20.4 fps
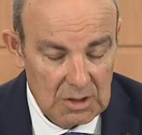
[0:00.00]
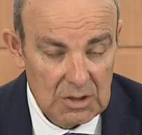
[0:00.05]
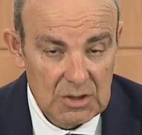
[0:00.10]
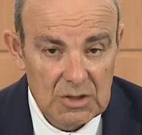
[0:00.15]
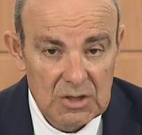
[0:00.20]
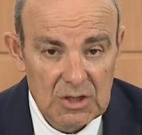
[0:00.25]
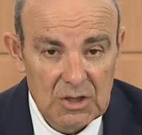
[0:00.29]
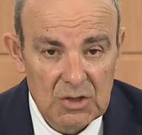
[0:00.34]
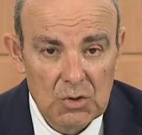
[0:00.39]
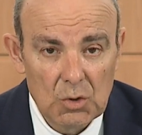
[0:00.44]

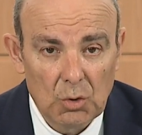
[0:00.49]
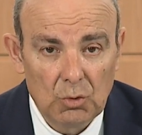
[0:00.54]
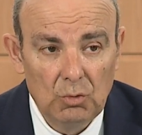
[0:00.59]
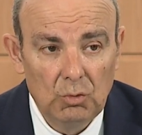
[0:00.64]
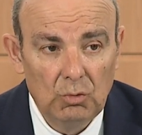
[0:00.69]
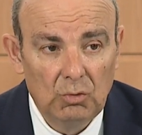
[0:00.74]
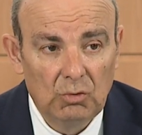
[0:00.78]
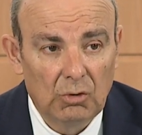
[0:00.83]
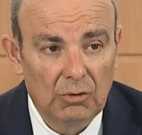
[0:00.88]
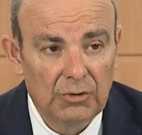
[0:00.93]
C'est
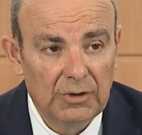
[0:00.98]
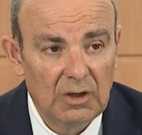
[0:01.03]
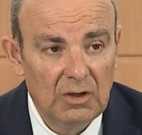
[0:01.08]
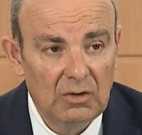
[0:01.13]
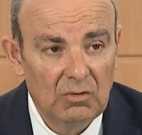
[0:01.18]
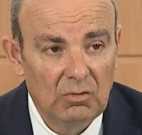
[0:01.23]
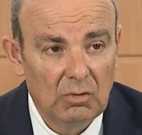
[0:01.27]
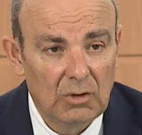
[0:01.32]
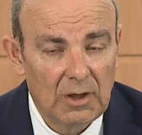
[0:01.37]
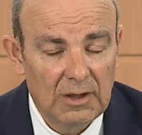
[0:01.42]
surtout
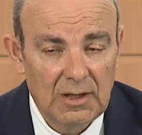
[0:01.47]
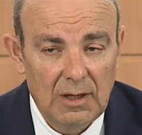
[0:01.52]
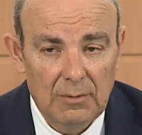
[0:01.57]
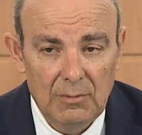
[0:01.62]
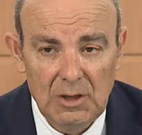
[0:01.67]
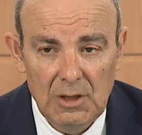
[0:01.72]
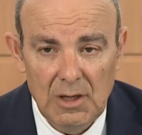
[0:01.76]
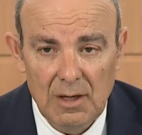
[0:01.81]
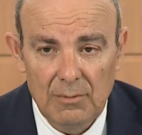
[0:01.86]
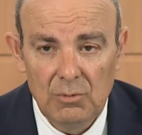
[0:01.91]
centré sur la
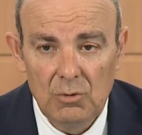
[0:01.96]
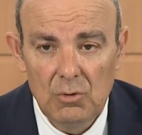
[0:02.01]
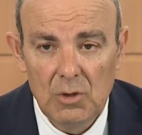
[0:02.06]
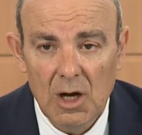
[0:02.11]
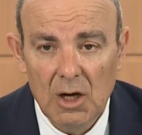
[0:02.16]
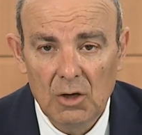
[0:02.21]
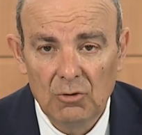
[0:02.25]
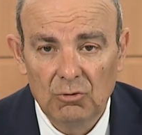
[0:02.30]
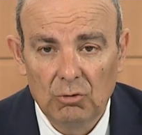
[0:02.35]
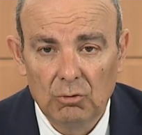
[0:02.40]
cabine la plus
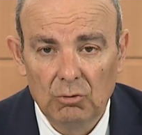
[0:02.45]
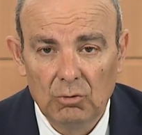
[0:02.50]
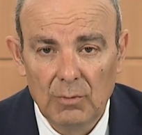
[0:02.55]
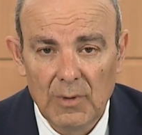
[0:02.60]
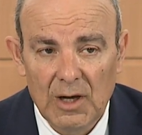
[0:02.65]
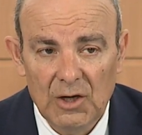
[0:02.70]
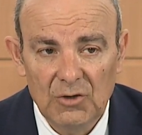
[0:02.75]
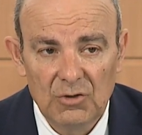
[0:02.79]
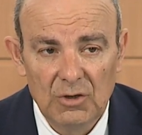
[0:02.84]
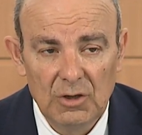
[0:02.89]
large du
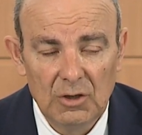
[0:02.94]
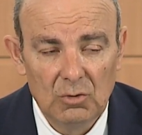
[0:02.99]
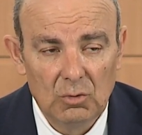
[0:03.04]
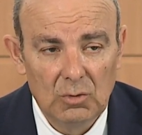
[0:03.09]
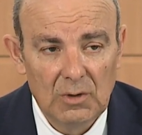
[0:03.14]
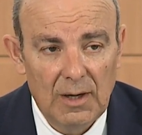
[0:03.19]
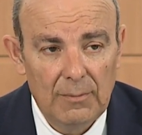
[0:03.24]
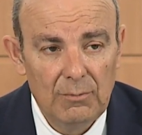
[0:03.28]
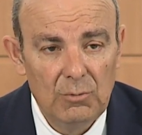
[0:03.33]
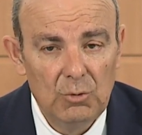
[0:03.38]
marché,
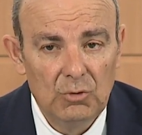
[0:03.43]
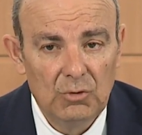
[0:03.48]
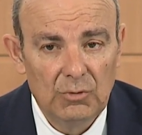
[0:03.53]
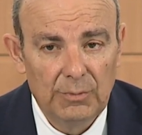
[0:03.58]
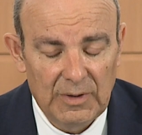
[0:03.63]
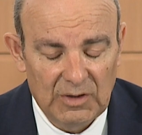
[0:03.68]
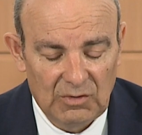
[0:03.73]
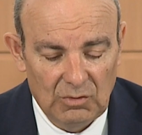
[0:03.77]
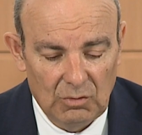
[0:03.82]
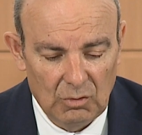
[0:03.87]
donc la plus
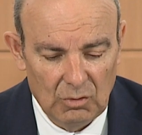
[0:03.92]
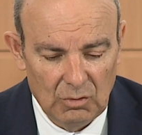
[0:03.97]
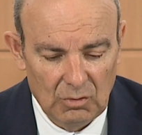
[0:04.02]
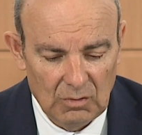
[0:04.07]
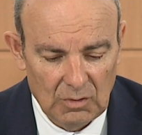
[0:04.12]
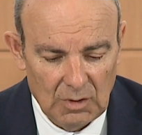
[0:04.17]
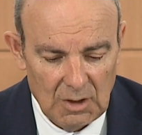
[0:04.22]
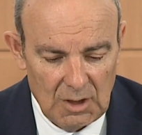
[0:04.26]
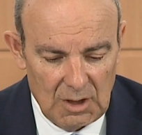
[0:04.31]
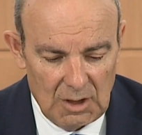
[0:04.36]

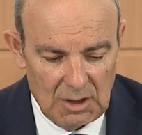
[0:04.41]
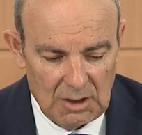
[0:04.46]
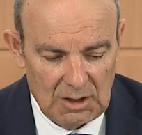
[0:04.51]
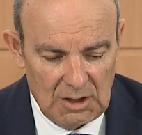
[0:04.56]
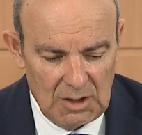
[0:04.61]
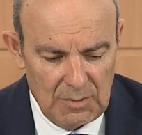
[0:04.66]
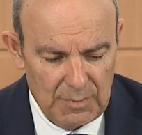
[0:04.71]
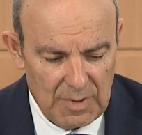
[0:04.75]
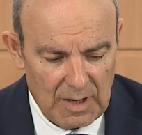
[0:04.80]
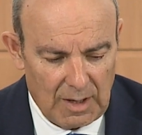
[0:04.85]
spacieuse,
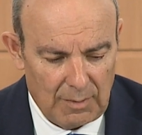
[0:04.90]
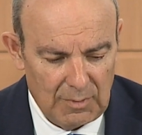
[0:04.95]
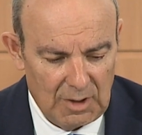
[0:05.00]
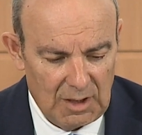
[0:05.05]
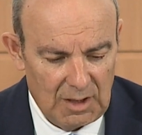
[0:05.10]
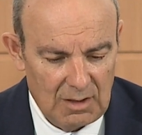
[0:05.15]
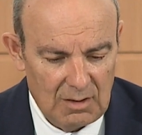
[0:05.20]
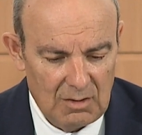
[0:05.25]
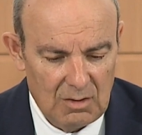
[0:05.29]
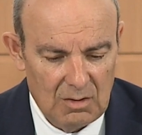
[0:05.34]
qui
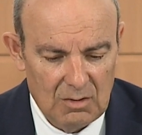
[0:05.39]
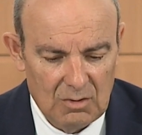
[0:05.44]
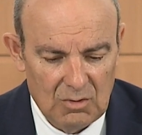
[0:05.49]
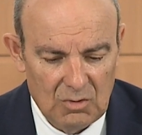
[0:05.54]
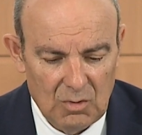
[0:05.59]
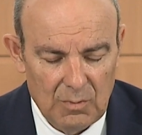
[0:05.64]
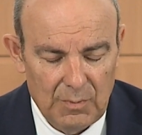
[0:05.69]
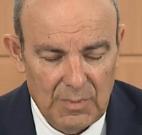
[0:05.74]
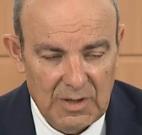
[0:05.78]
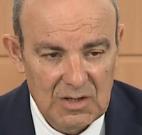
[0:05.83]
permet euh,
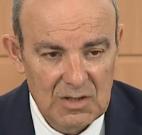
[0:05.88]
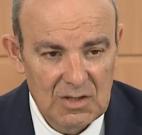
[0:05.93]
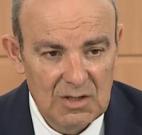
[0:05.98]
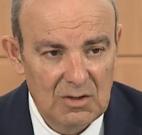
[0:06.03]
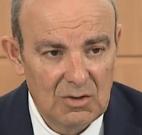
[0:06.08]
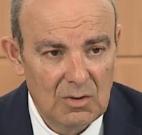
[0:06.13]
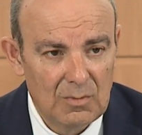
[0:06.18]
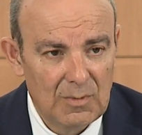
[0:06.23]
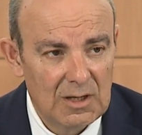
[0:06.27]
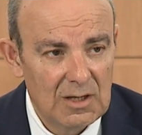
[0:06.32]
de
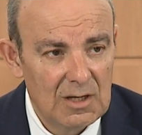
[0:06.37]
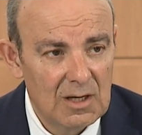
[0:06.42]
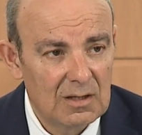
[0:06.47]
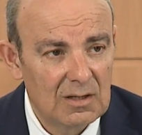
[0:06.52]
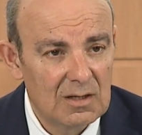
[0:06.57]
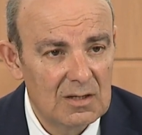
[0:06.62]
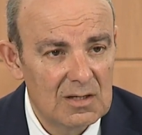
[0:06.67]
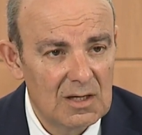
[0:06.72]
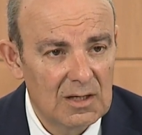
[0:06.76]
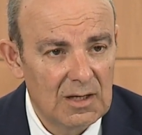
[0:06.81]
passer de manière
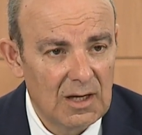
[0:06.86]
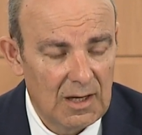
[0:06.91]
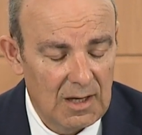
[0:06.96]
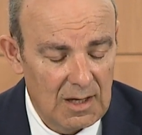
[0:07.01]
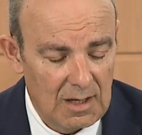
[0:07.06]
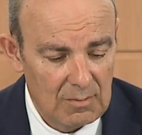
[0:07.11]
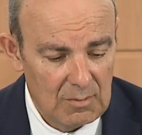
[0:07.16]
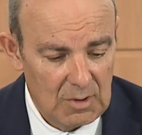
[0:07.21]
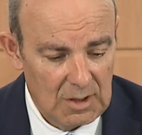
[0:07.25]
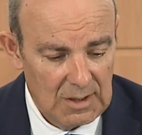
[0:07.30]
très
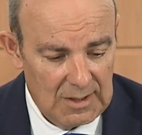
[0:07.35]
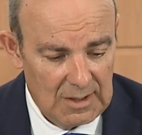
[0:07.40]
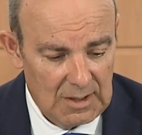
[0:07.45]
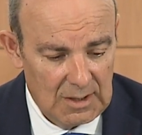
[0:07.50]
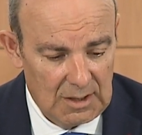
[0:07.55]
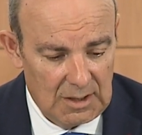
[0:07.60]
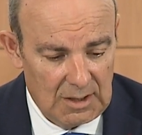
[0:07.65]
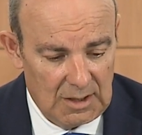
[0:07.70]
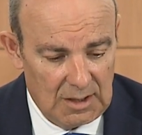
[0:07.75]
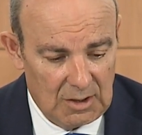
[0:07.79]
agréable
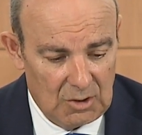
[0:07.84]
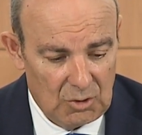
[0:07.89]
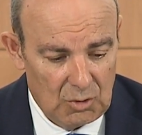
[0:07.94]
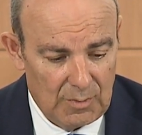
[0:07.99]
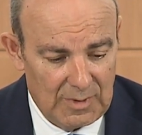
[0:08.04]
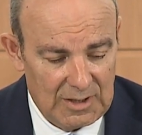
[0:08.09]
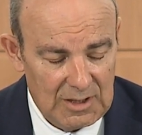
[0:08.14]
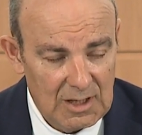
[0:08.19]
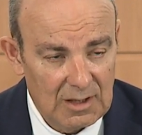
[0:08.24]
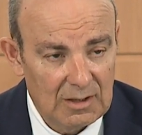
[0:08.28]
et de
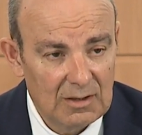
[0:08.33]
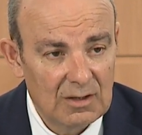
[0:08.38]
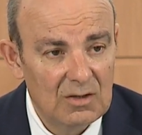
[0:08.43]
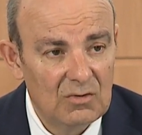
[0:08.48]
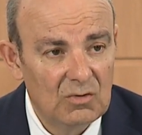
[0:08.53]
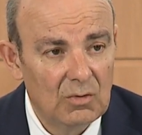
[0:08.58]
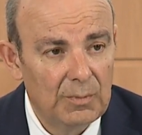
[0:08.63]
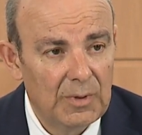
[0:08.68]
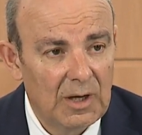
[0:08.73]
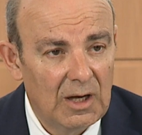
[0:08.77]
manière
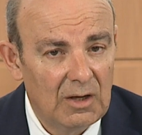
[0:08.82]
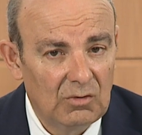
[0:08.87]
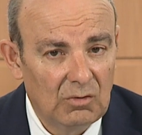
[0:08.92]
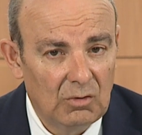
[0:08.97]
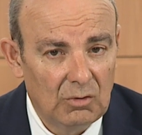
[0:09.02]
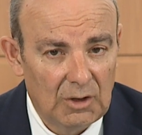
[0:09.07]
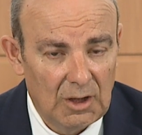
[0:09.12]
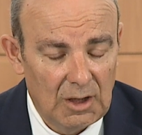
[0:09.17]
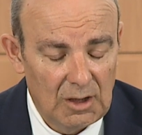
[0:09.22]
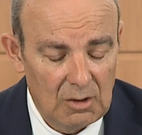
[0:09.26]
très
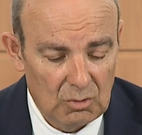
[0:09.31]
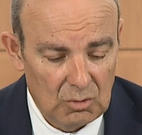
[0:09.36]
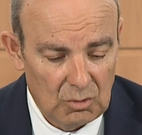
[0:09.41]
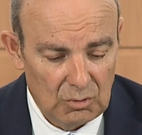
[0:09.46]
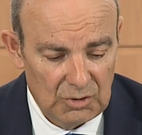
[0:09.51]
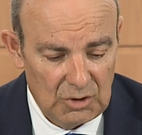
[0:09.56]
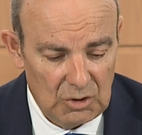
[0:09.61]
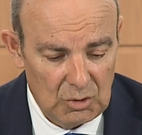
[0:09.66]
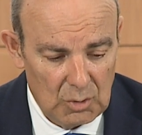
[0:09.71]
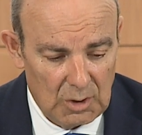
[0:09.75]
opérationnelle en
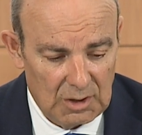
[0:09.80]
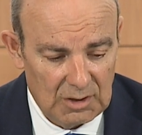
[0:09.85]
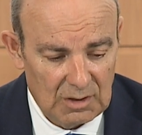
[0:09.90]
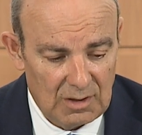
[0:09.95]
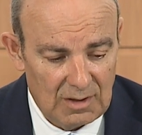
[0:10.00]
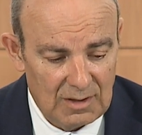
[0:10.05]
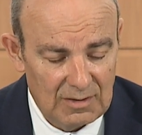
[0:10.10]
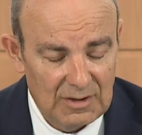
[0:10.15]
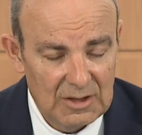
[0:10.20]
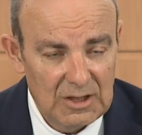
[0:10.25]
continuant à
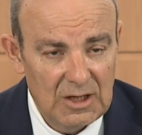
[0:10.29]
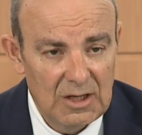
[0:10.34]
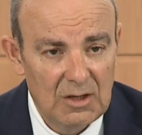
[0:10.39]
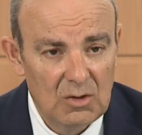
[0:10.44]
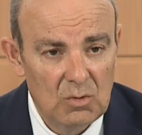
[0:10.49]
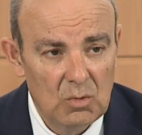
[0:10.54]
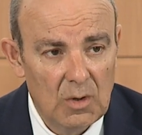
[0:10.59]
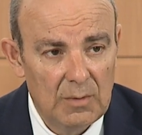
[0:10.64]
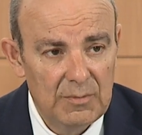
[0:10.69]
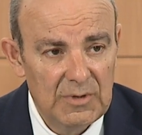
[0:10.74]

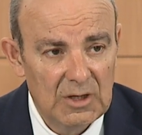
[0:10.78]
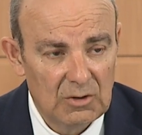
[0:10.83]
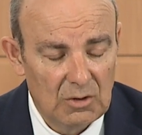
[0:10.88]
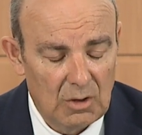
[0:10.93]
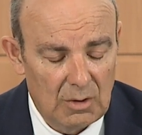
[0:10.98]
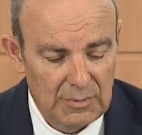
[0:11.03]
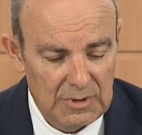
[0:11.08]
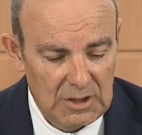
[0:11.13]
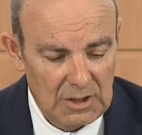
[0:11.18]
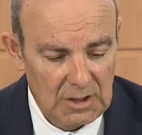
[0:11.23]
travailler ou à bien
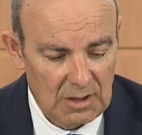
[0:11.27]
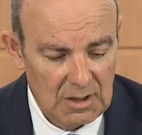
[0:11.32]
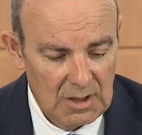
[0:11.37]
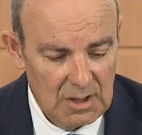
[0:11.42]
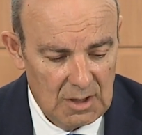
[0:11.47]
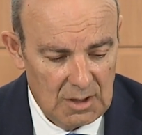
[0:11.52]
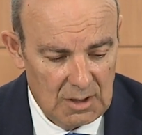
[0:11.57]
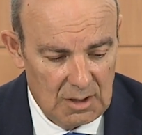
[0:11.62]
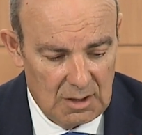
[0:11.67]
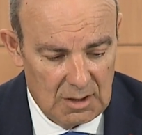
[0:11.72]
dormir
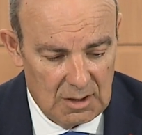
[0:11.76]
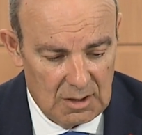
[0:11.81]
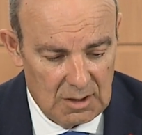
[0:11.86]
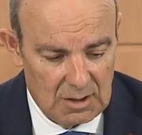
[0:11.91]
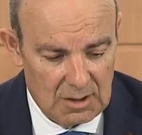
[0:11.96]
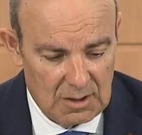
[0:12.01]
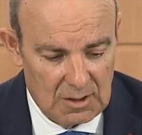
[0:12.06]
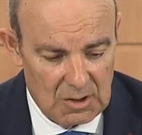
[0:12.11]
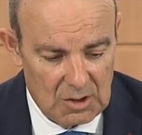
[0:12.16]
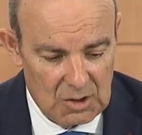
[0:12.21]

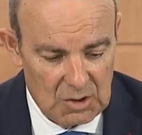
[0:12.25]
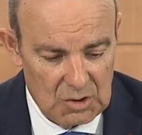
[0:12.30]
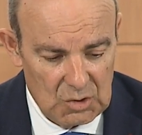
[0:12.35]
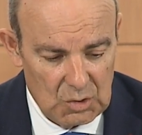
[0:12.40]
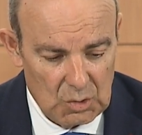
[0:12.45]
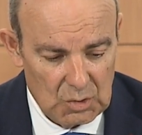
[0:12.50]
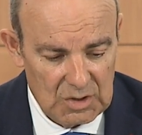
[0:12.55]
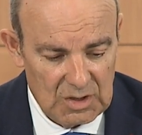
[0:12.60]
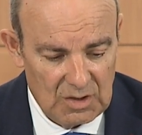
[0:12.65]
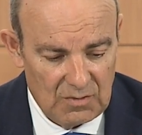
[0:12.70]
euh,
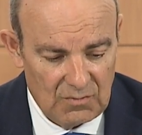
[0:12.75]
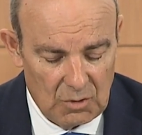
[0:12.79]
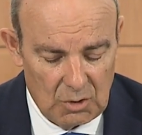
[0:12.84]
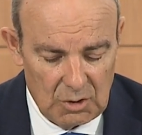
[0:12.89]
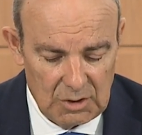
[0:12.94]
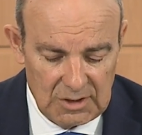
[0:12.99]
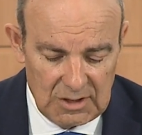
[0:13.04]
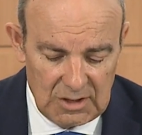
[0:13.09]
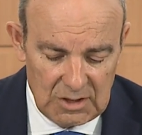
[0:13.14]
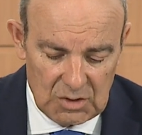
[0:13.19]
sur ces
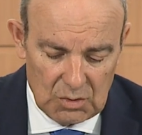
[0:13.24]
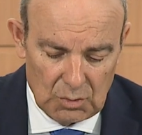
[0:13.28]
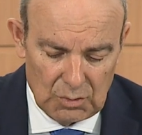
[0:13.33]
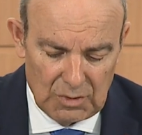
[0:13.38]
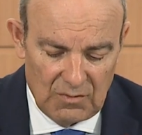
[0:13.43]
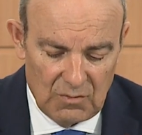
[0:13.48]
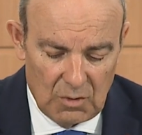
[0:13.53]
vols qui sont des